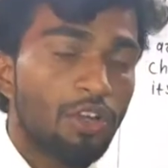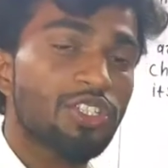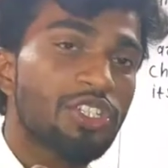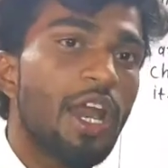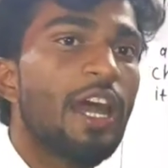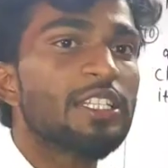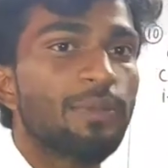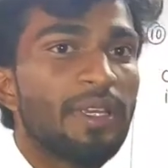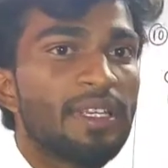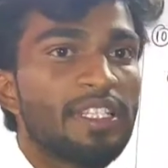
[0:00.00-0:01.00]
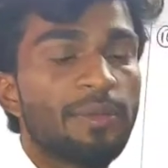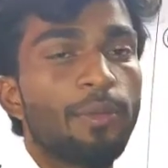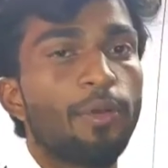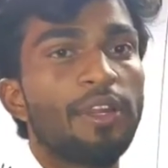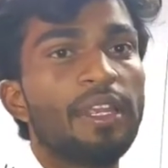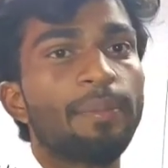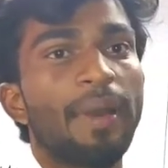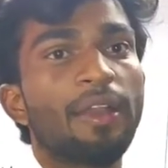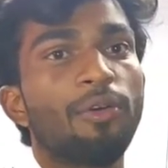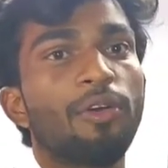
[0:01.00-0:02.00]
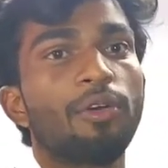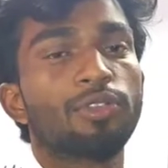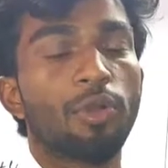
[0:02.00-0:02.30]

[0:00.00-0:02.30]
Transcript: और चार्ज भी किसी भी बॉडी पर हो,